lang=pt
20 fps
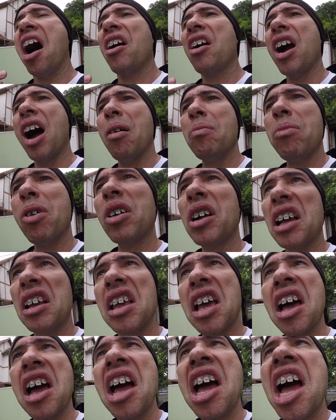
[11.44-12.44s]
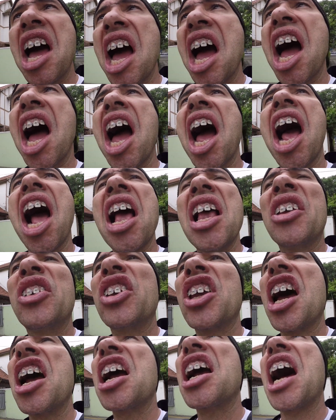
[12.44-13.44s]
Acabou que
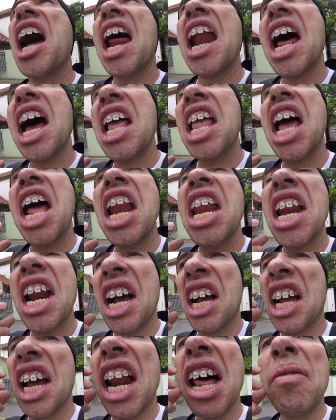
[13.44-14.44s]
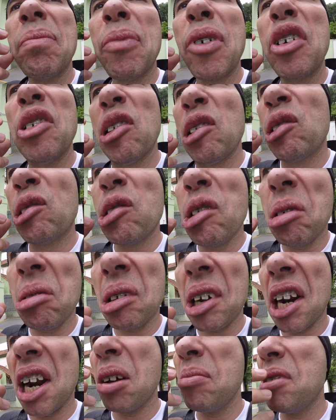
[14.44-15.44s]
escancarada ali naquela posição, o
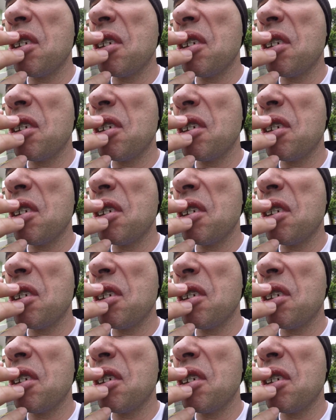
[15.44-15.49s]
cara